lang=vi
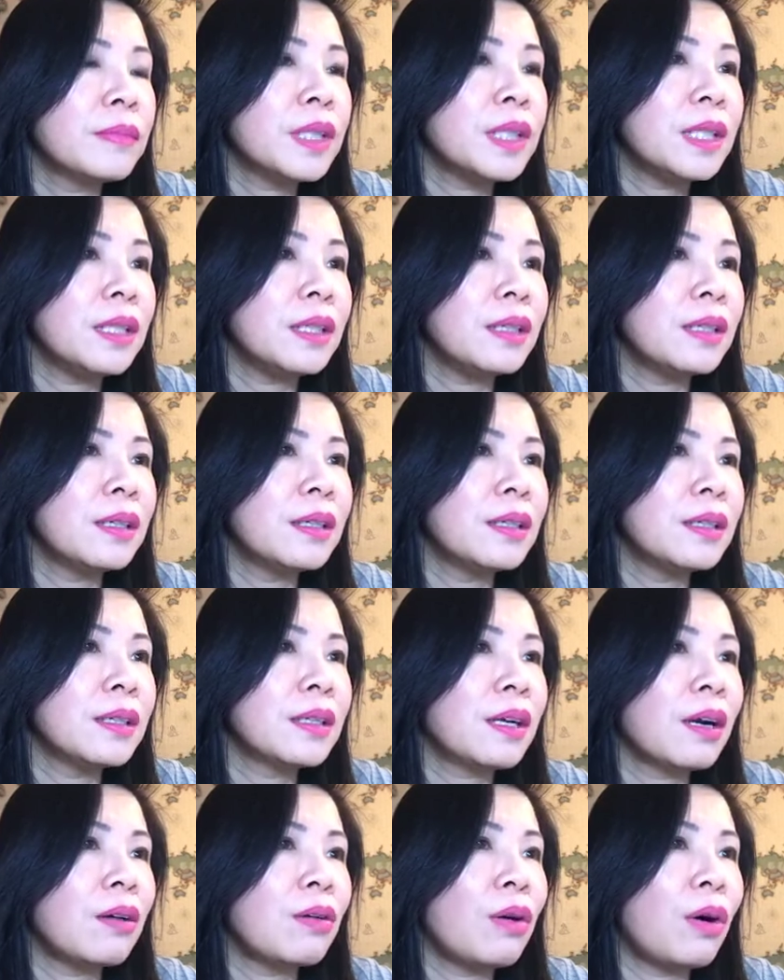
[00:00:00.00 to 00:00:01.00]
Chị ơi,
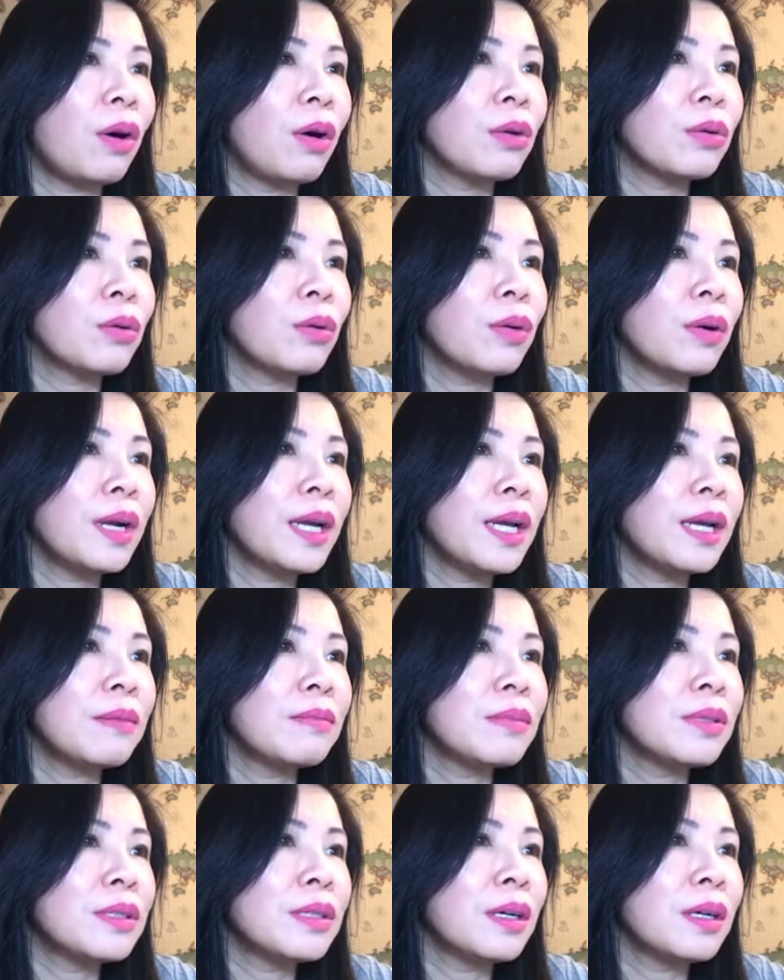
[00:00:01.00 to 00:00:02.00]
câu hỏi của
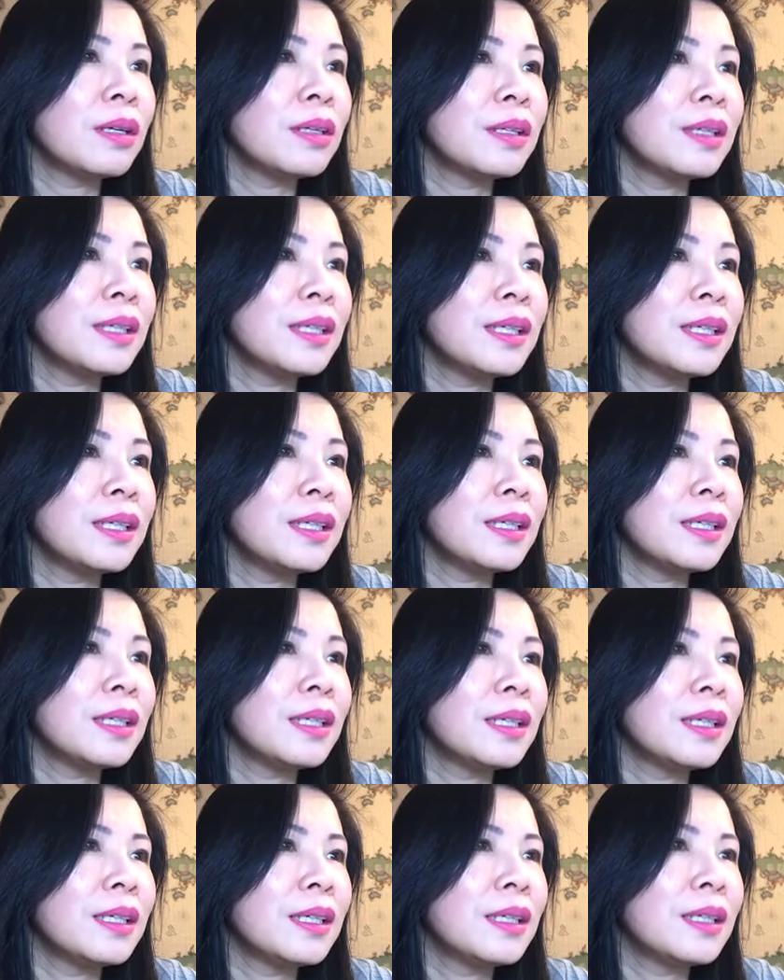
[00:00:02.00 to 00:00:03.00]
em trên
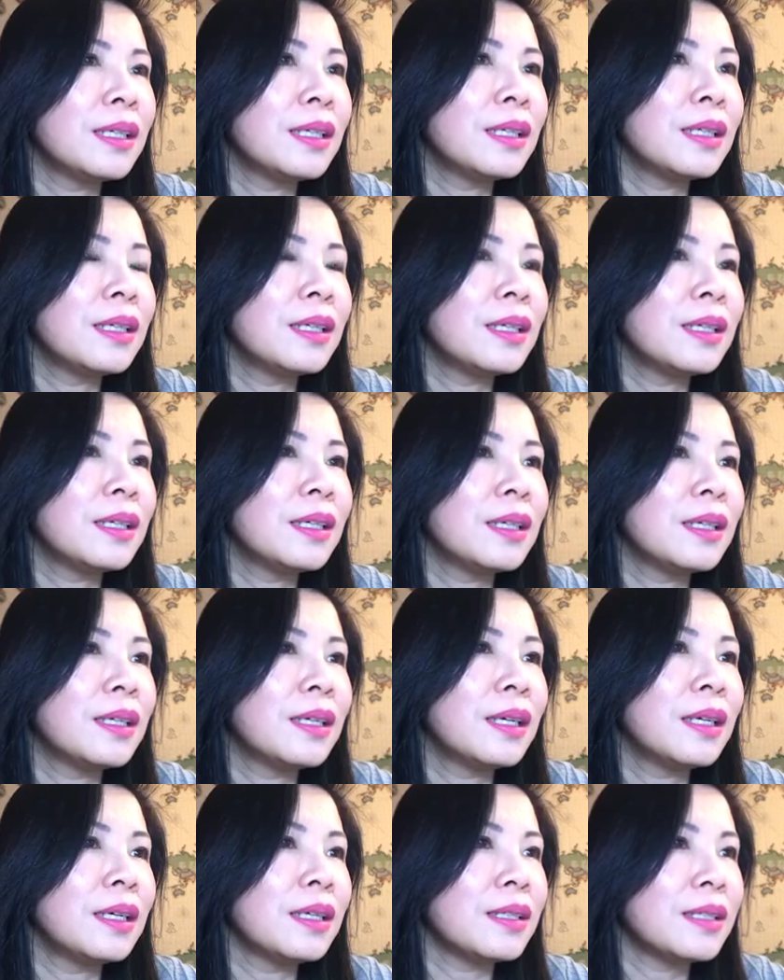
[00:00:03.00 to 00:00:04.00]

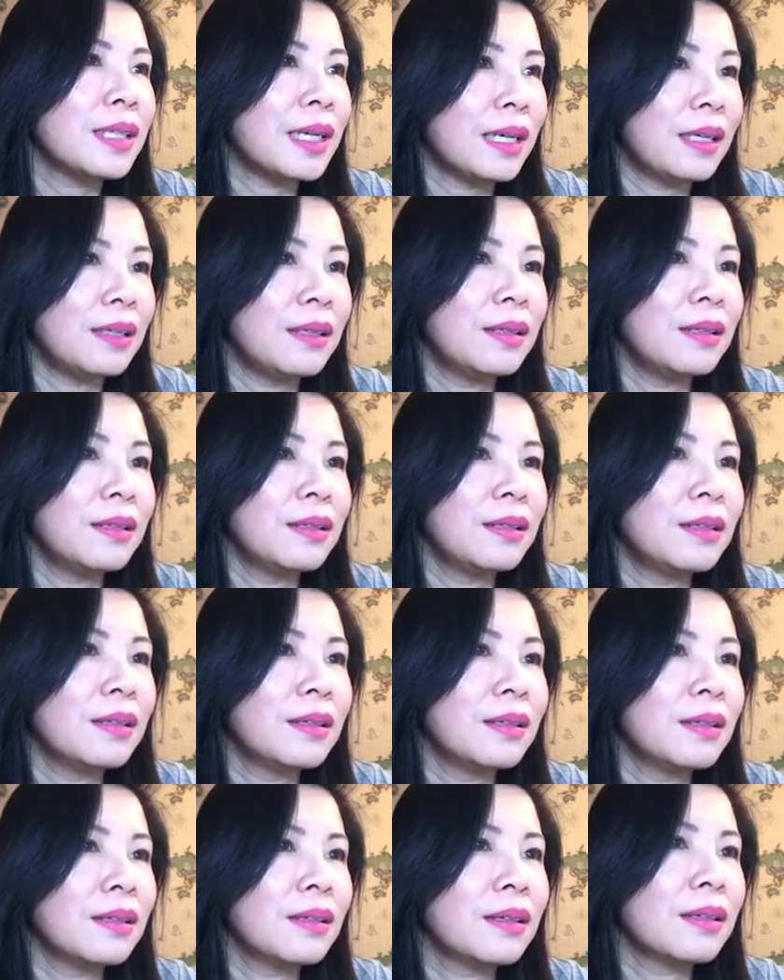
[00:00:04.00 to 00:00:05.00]
kìa chị.
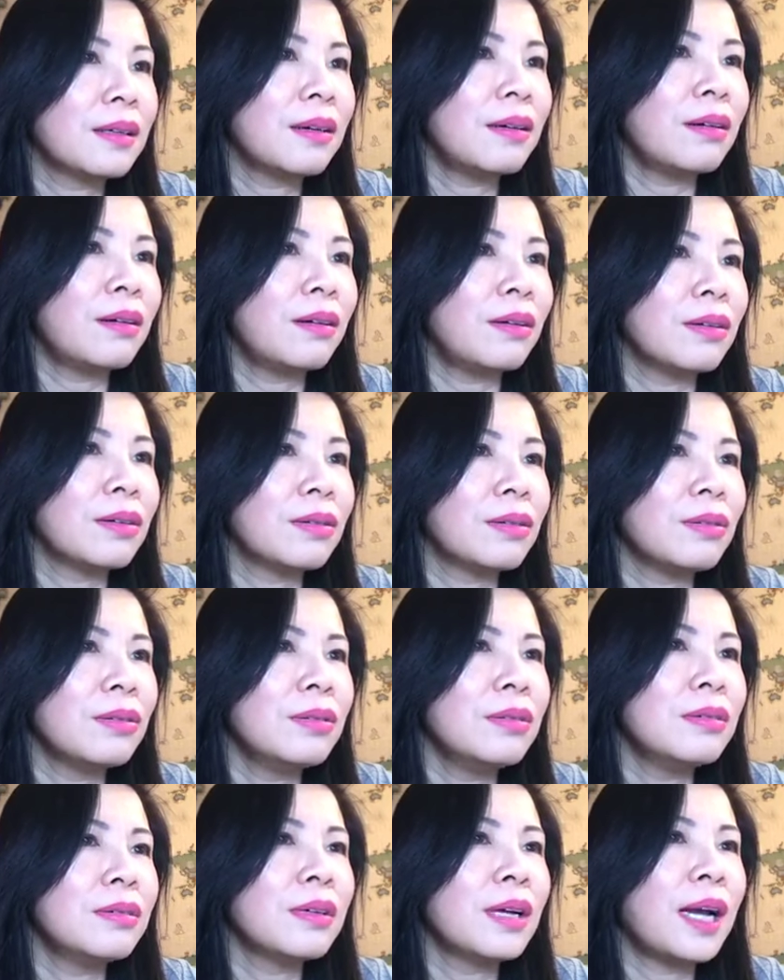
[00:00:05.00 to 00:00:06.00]
Câu hỏi của
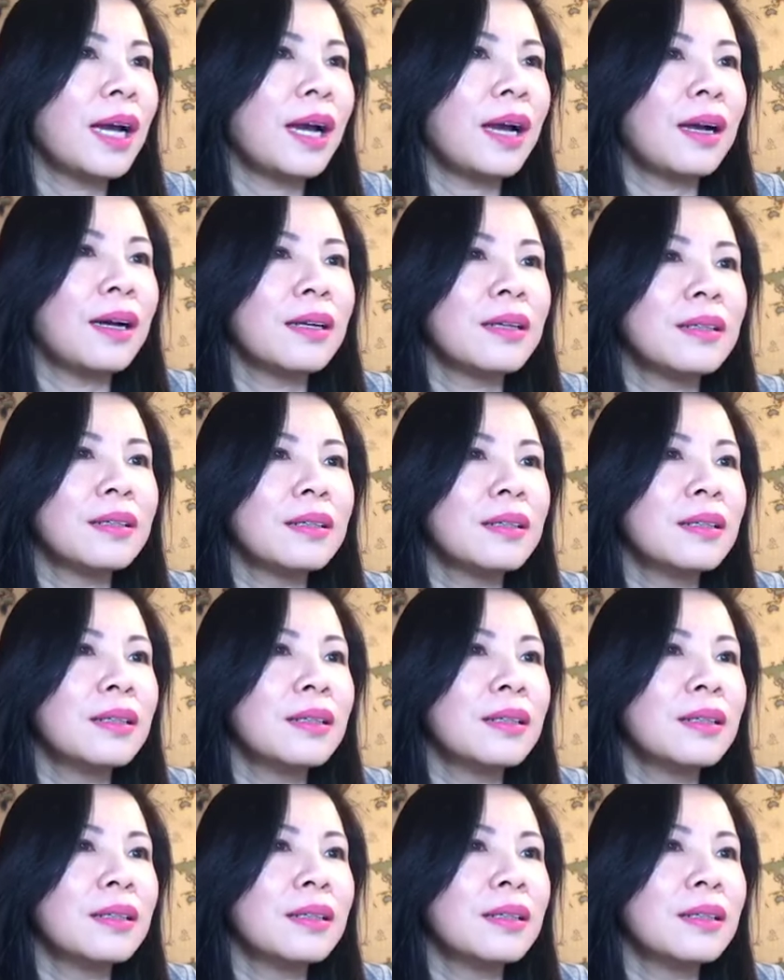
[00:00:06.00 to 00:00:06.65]
Dương Hà.